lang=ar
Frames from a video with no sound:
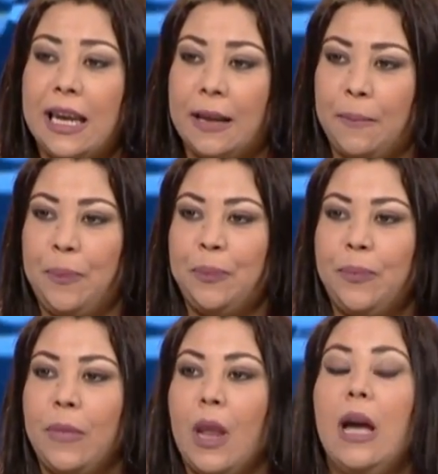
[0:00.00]
اذا
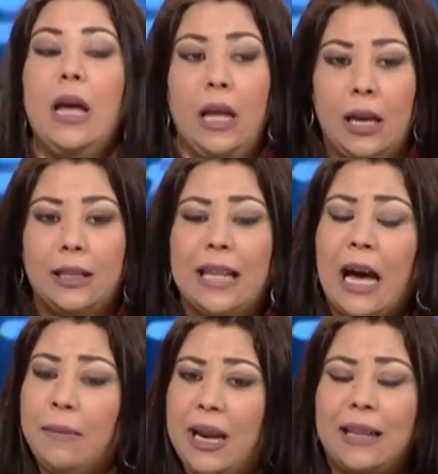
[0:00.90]
سليانه ويعرفوا نعم
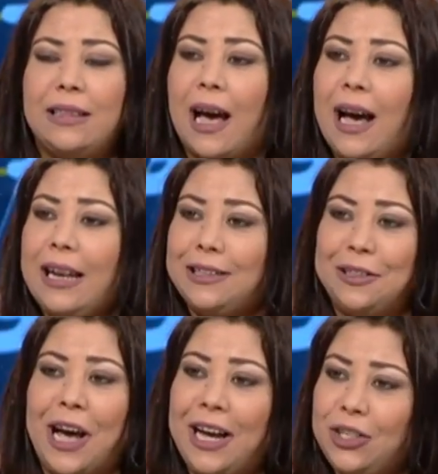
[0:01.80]
انا تنقلت
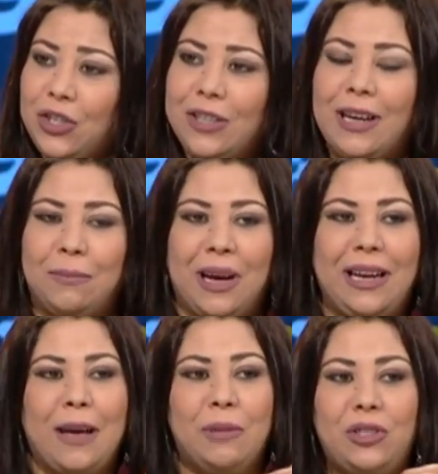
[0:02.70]
تنقلت جدا
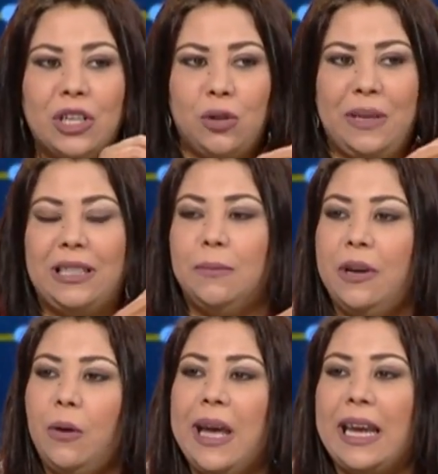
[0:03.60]
معناها باش نجم نكتب
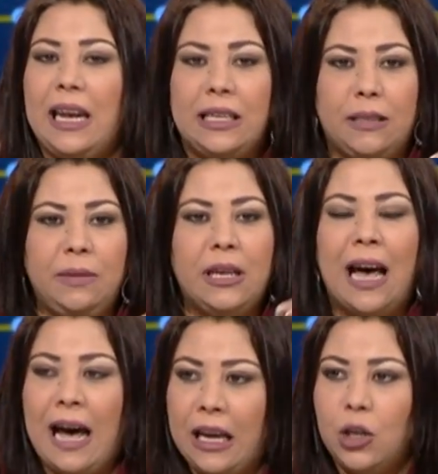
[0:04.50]
الروايه كان لازمني
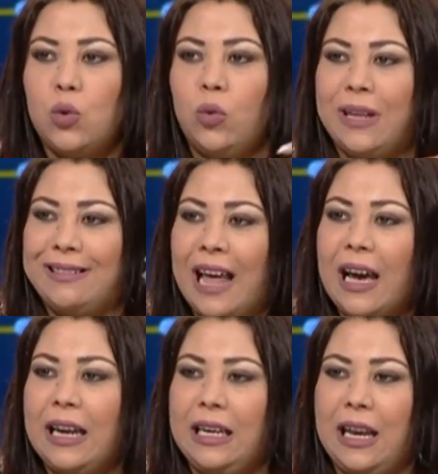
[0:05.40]
نعايش
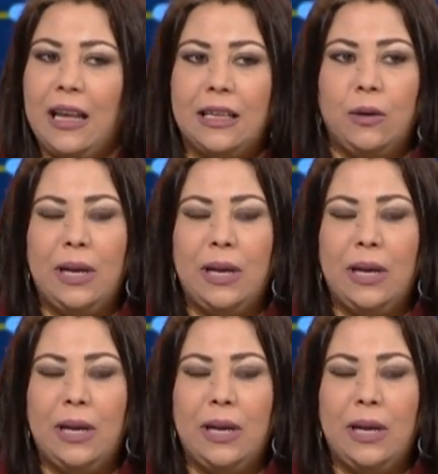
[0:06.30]
ونتنقل الى ولايه